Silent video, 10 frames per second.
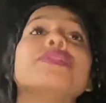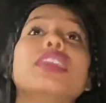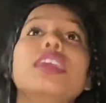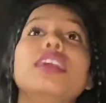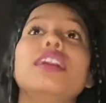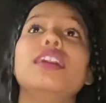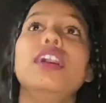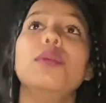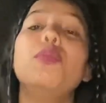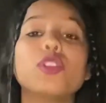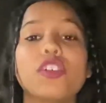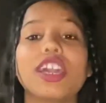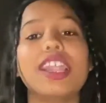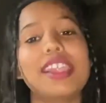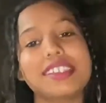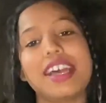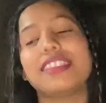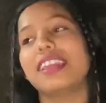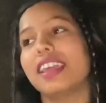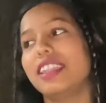कि भूत वगैरह लग
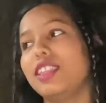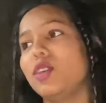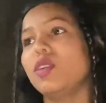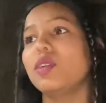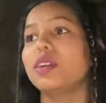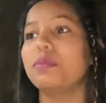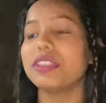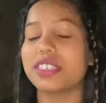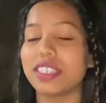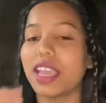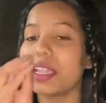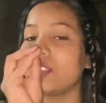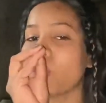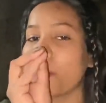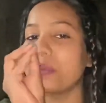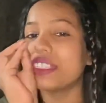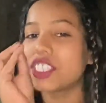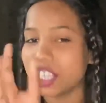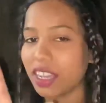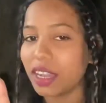जाते हैं कहते हैं तो बस ये टॉपिक
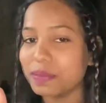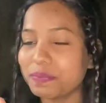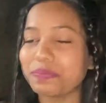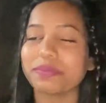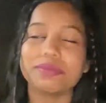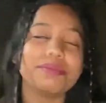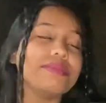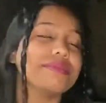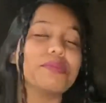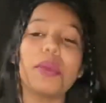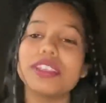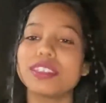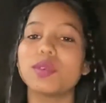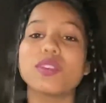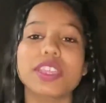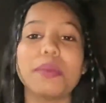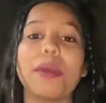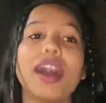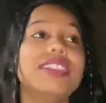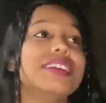छिड़ा बस उसके
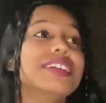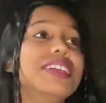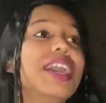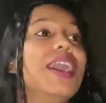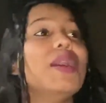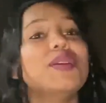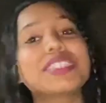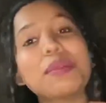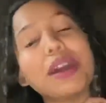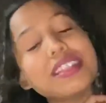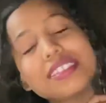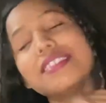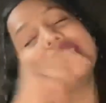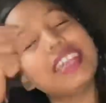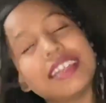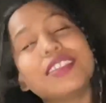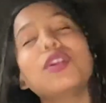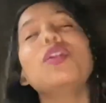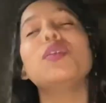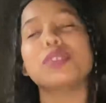बाद डर गए उसके बाद डर
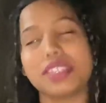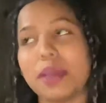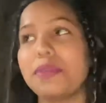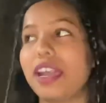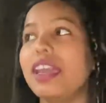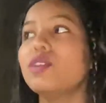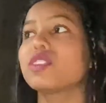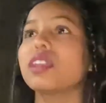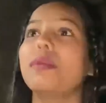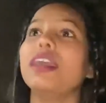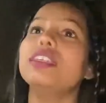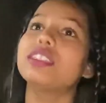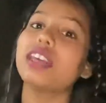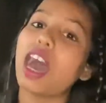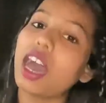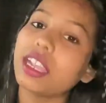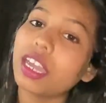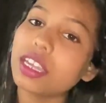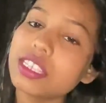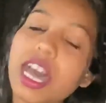तो सब गए उसके बाद सारा
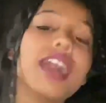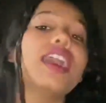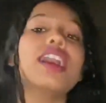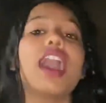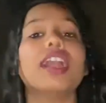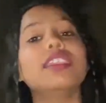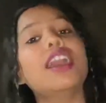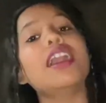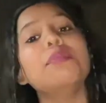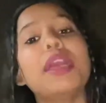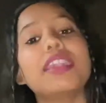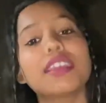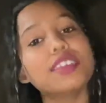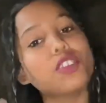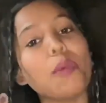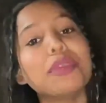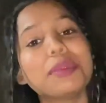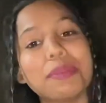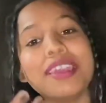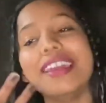का सारा खानदान बैठ के इस टॉपिक
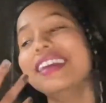पे